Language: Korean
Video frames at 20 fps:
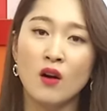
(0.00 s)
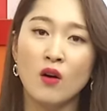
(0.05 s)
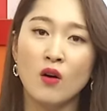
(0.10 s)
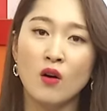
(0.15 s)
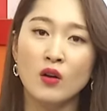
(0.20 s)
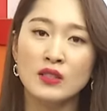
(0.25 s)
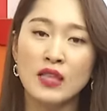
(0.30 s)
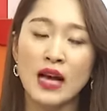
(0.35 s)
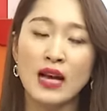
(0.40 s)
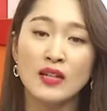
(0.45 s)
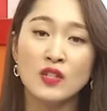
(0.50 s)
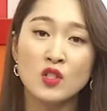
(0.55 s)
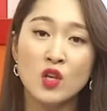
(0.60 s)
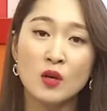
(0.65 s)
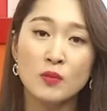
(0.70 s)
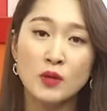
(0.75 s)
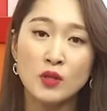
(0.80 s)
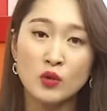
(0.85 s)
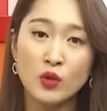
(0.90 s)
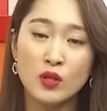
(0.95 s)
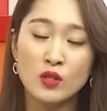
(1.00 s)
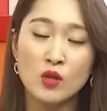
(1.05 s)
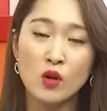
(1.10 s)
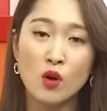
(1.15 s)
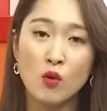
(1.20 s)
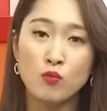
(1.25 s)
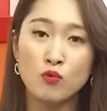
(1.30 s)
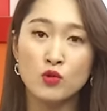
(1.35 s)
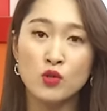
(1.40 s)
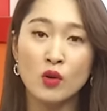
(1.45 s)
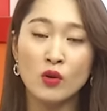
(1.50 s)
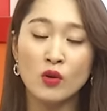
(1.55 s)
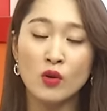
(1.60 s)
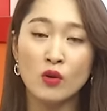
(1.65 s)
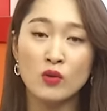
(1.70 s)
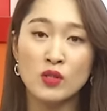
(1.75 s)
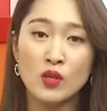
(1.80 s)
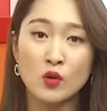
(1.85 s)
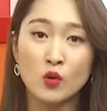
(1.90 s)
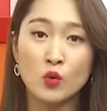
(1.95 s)
어, 당첨이 돼서
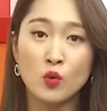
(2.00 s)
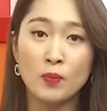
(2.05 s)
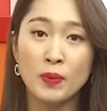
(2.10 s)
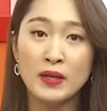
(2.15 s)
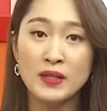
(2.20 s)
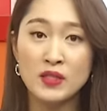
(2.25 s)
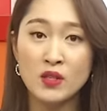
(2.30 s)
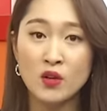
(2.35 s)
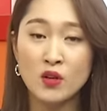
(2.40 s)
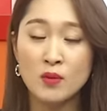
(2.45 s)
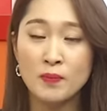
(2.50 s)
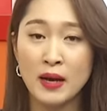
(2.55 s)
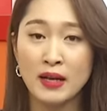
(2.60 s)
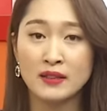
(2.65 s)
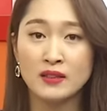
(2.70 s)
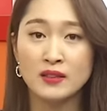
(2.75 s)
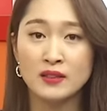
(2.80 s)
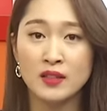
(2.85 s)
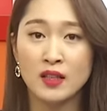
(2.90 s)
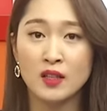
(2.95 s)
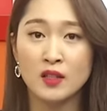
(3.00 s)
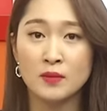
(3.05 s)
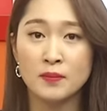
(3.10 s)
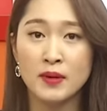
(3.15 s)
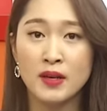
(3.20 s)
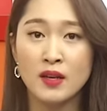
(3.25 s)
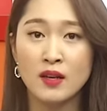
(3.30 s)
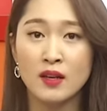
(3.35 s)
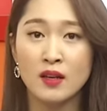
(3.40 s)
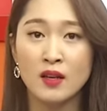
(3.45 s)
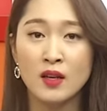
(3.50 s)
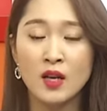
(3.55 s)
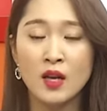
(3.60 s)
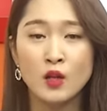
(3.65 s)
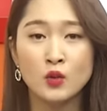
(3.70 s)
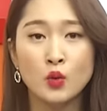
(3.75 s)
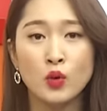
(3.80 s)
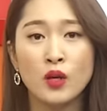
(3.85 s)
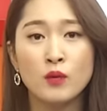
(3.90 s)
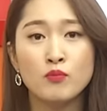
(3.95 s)
부적격자로 판정을 받은 다음에
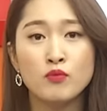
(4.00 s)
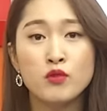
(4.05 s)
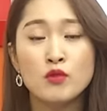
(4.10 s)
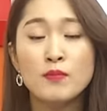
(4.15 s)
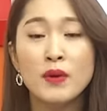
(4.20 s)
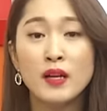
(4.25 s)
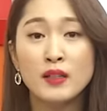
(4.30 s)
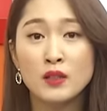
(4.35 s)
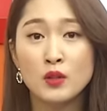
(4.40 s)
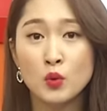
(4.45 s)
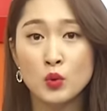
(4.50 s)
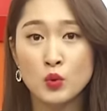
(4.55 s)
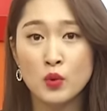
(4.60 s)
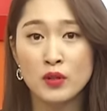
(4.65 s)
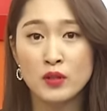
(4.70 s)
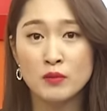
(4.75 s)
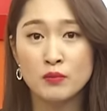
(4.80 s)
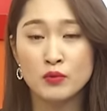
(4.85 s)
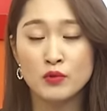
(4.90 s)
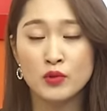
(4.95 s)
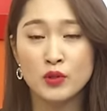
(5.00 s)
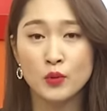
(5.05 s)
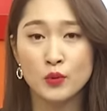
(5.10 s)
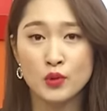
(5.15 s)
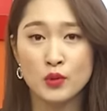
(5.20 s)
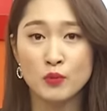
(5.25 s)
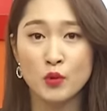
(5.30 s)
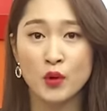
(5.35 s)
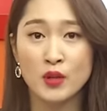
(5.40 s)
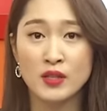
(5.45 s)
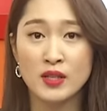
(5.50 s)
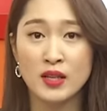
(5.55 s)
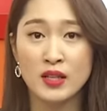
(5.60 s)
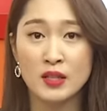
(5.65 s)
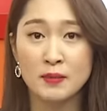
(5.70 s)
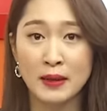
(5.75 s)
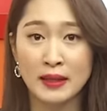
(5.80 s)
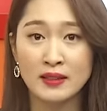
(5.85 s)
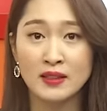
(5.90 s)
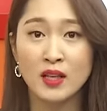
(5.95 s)
되게 불만을 호소하는 분들이 요즘
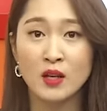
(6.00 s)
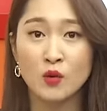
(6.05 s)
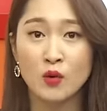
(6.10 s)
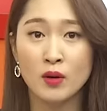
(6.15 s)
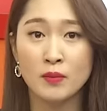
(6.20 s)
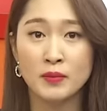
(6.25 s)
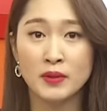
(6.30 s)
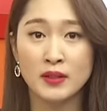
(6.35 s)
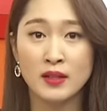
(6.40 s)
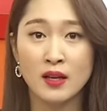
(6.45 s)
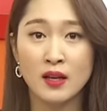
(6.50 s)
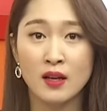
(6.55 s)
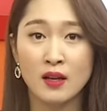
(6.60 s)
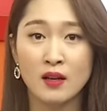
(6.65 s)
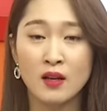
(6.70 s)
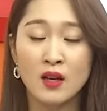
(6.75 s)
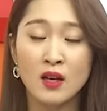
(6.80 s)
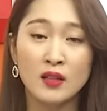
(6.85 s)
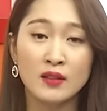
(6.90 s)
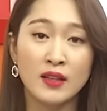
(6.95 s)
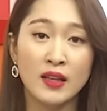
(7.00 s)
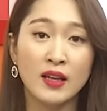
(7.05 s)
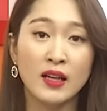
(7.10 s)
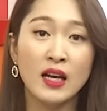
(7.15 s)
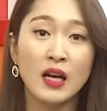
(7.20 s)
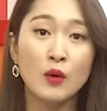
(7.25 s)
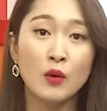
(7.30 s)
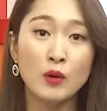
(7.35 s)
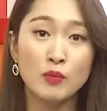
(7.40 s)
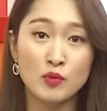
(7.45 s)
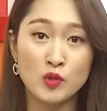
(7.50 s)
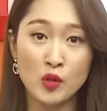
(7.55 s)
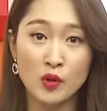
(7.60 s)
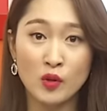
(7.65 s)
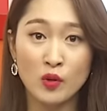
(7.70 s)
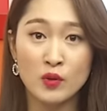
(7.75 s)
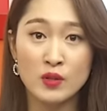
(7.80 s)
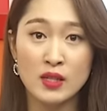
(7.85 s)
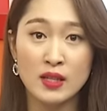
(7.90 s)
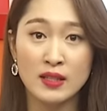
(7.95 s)
굉장히 많다고 합니다. 내가 왜
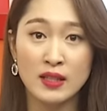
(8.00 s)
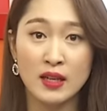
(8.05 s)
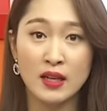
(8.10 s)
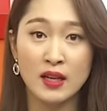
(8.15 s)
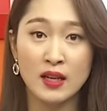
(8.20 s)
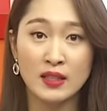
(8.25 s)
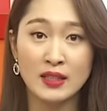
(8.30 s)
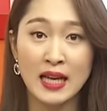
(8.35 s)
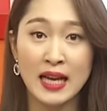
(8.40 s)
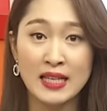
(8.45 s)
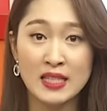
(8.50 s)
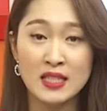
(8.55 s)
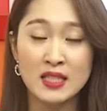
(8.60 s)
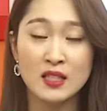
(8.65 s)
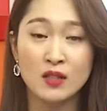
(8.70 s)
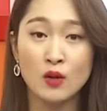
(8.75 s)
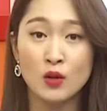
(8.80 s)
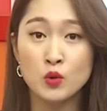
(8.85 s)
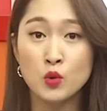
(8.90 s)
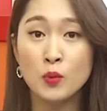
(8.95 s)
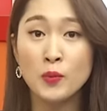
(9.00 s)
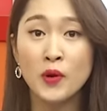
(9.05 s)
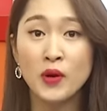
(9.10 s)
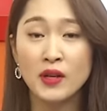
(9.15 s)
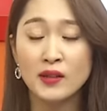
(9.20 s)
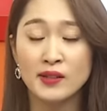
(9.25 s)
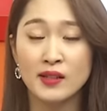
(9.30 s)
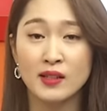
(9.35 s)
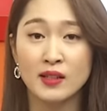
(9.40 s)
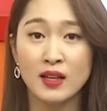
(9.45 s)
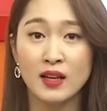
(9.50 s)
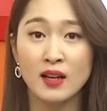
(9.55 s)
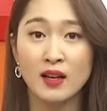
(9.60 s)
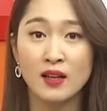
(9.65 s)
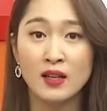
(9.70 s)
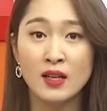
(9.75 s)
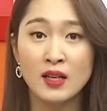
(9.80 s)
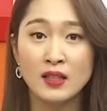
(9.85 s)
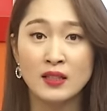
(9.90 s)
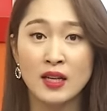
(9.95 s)
부적격자냐, 다시 이걸
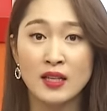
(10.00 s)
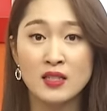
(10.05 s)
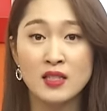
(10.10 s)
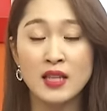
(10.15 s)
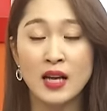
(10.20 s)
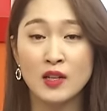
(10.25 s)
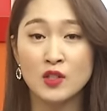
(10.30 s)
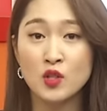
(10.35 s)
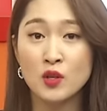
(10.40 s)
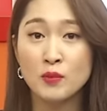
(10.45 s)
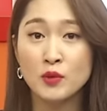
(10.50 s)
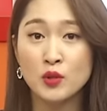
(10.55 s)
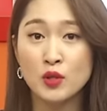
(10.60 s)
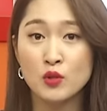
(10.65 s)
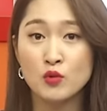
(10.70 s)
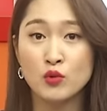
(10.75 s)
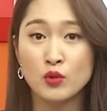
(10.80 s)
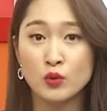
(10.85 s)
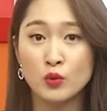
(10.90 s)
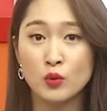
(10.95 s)
소명해달라, 다시 당첨이 될 수